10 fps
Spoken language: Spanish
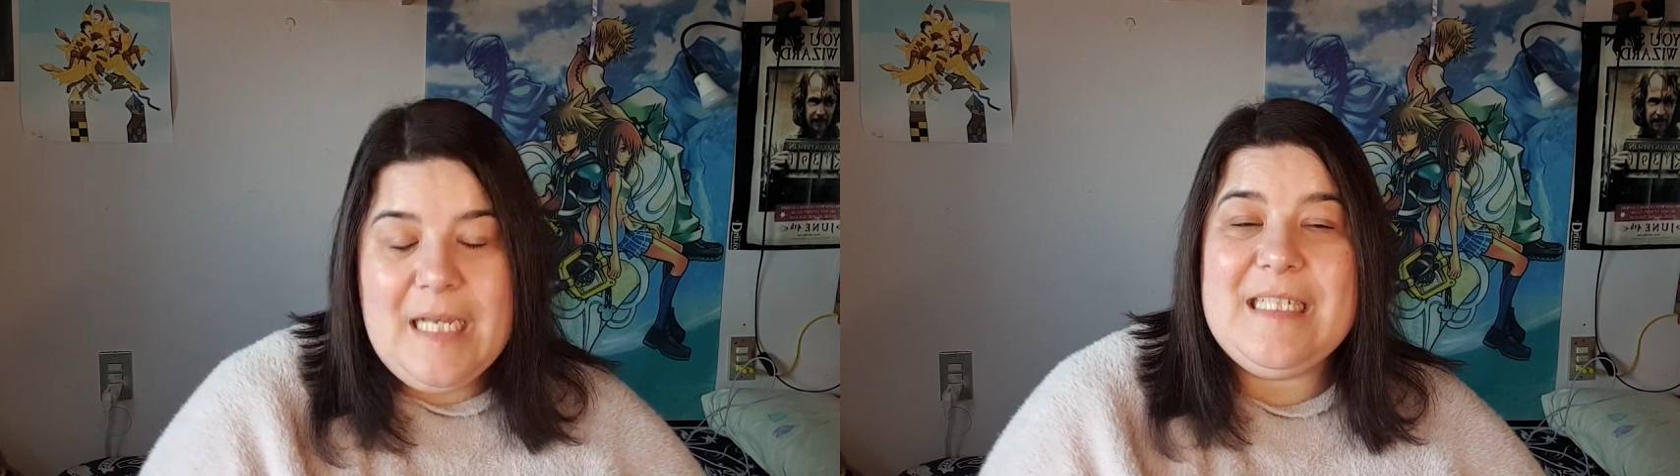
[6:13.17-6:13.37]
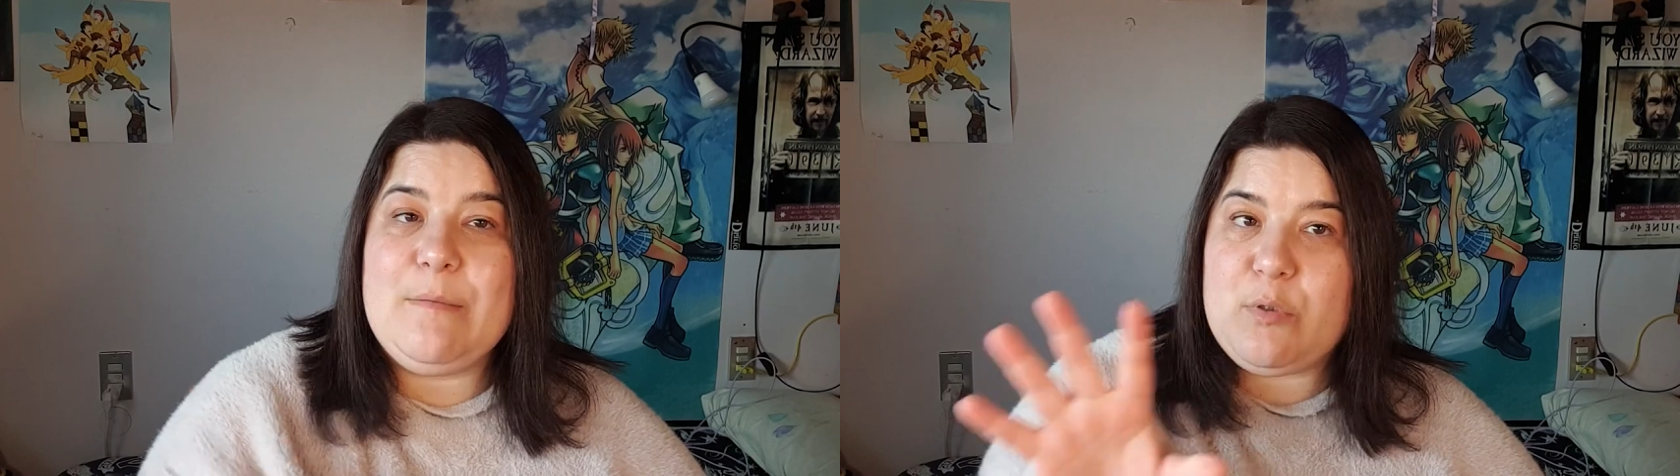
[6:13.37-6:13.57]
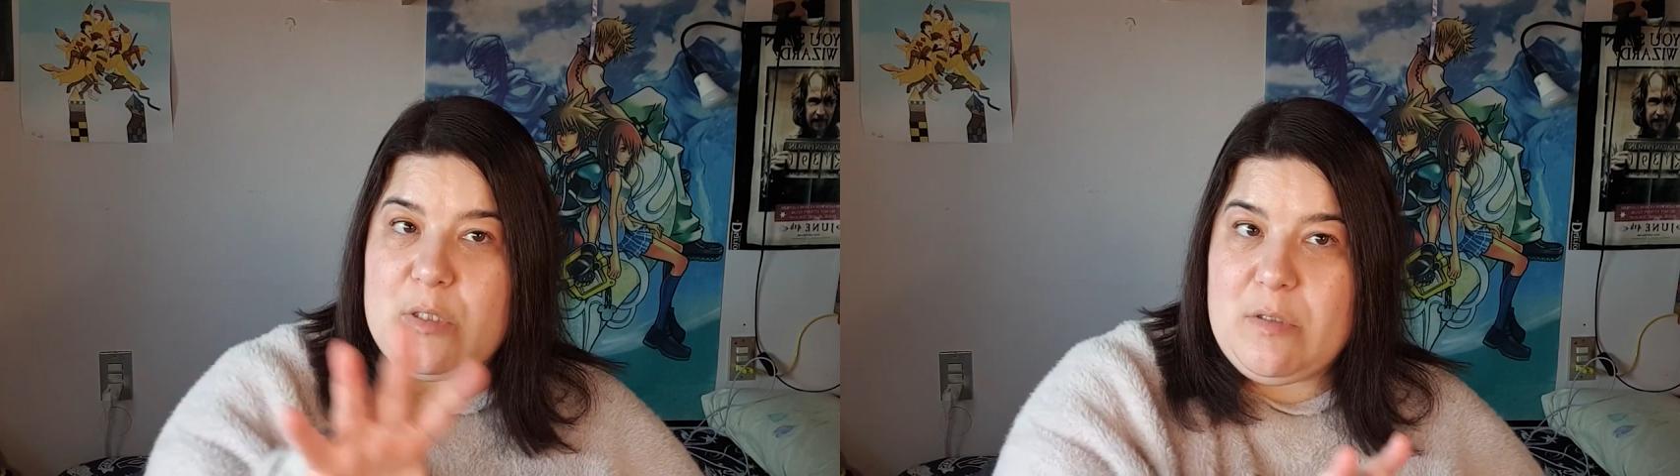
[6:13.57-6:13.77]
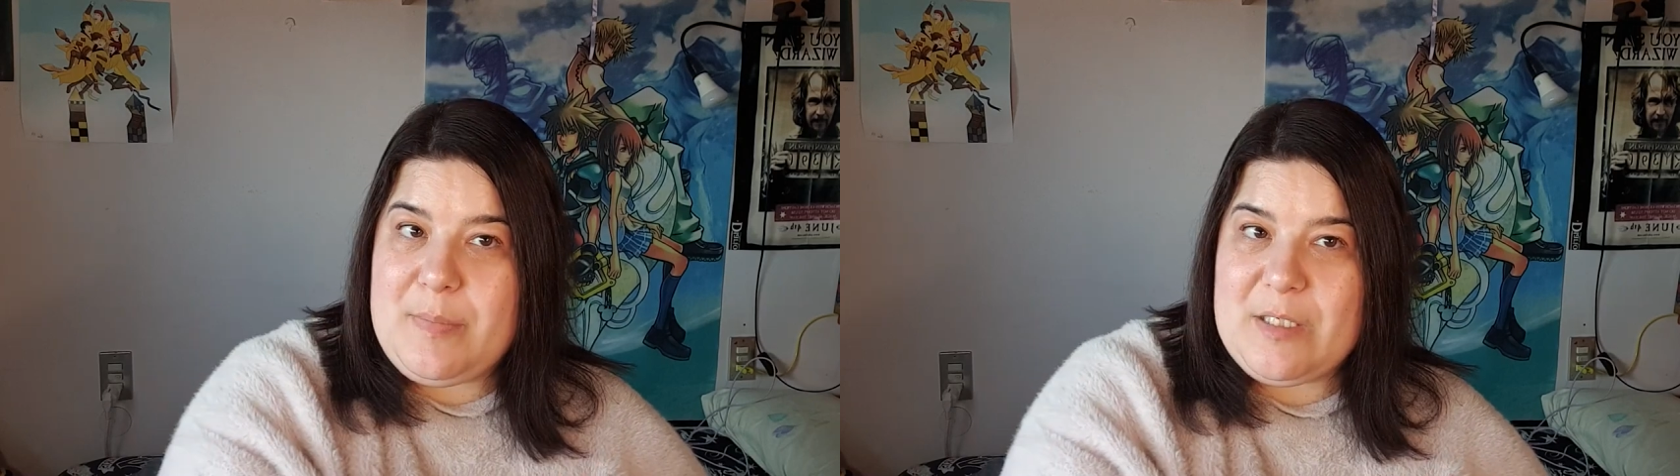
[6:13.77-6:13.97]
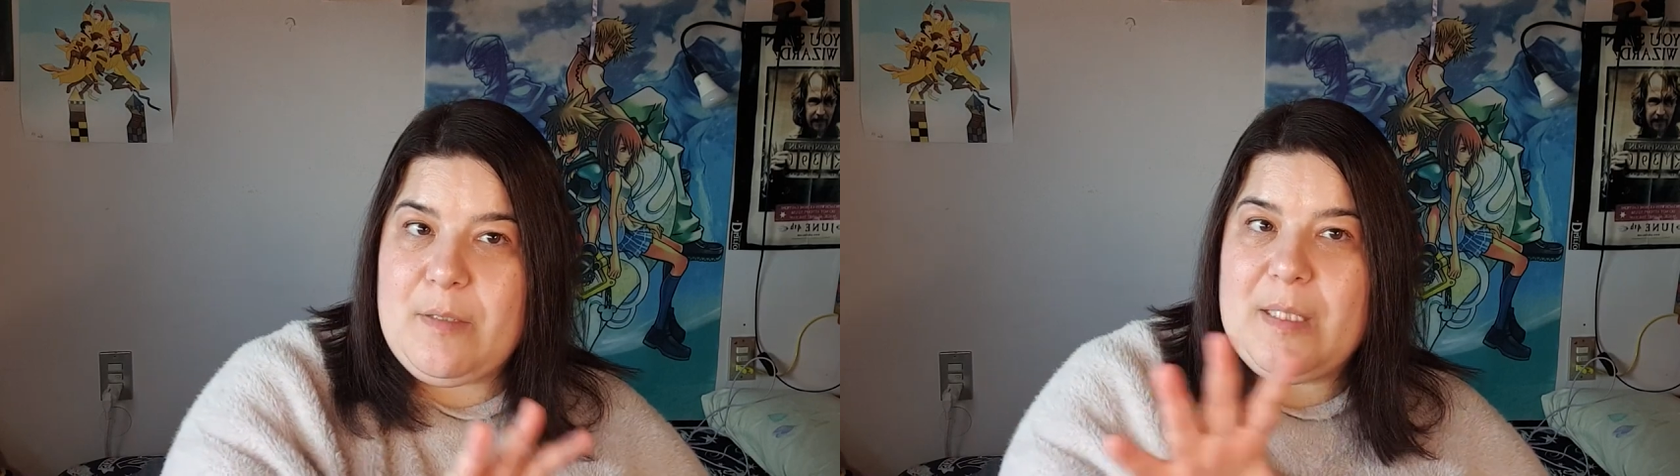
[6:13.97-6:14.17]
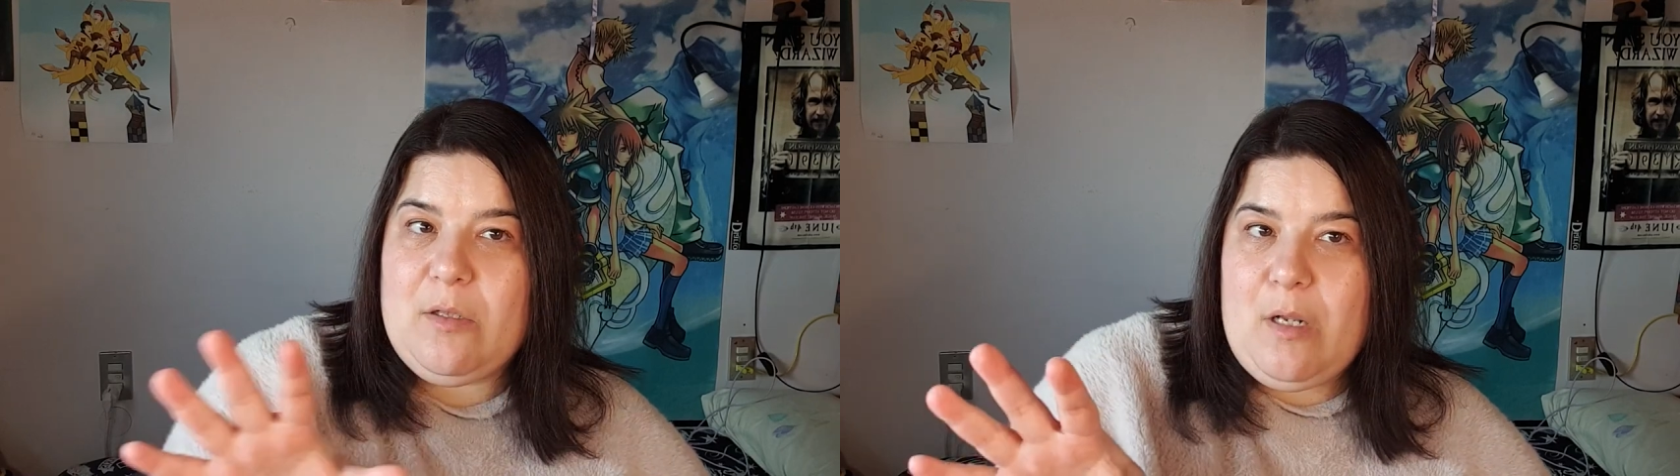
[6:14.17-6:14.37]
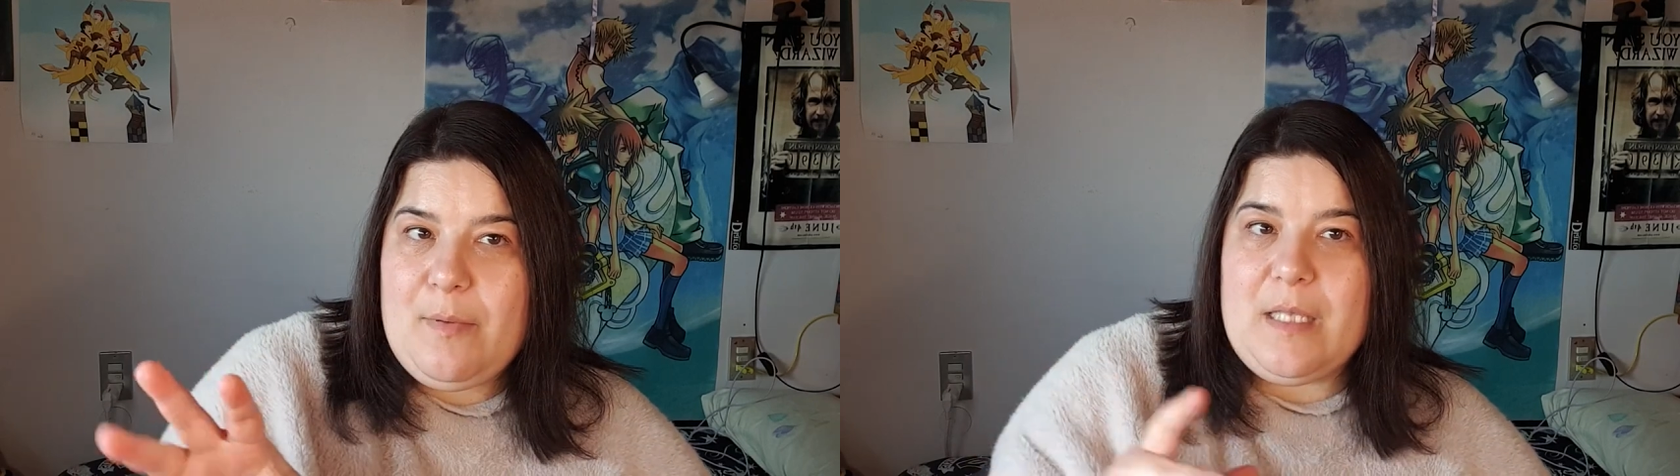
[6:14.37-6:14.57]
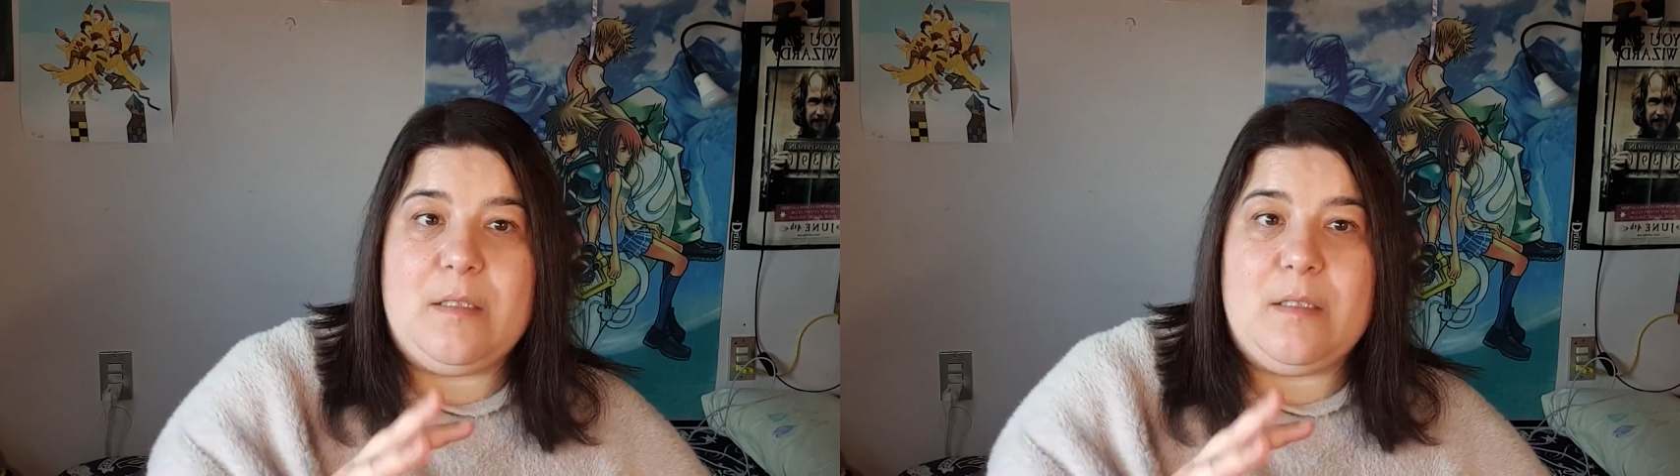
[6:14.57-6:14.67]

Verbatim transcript: Si buscas una persona para toda la vida,